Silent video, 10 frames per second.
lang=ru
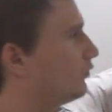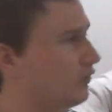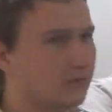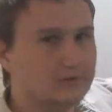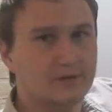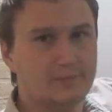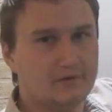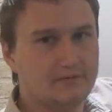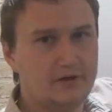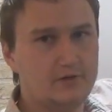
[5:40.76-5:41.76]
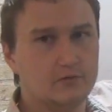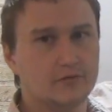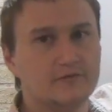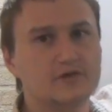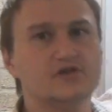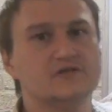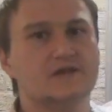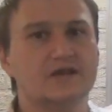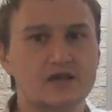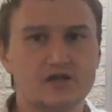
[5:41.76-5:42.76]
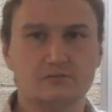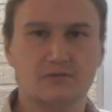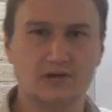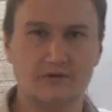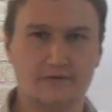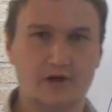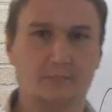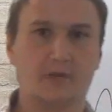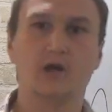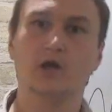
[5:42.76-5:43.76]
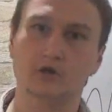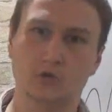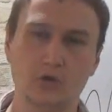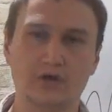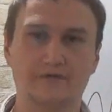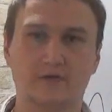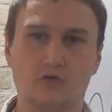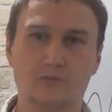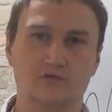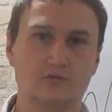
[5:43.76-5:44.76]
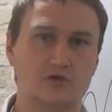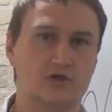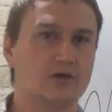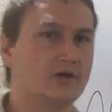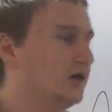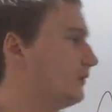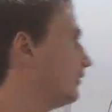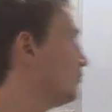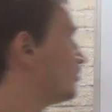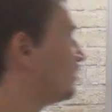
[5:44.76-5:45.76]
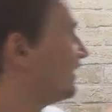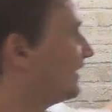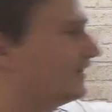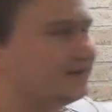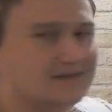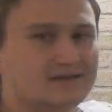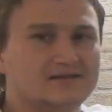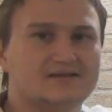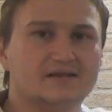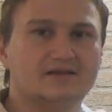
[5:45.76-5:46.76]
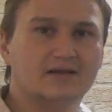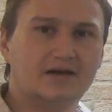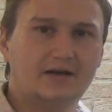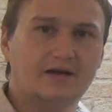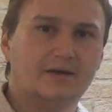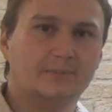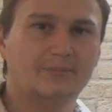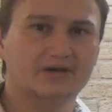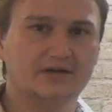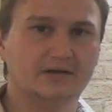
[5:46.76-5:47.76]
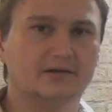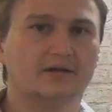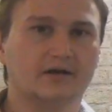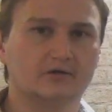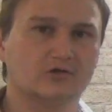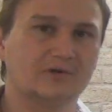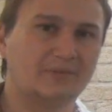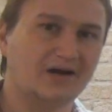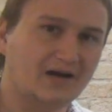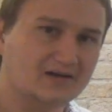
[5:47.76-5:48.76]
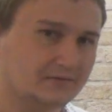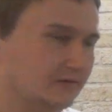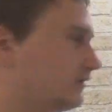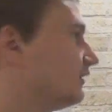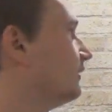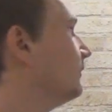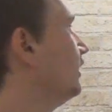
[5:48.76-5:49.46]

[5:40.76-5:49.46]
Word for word: по направлению вышестоящего таймфрейма. Только в таком случае. Потому что это сигнальная модель, которая показывает нам,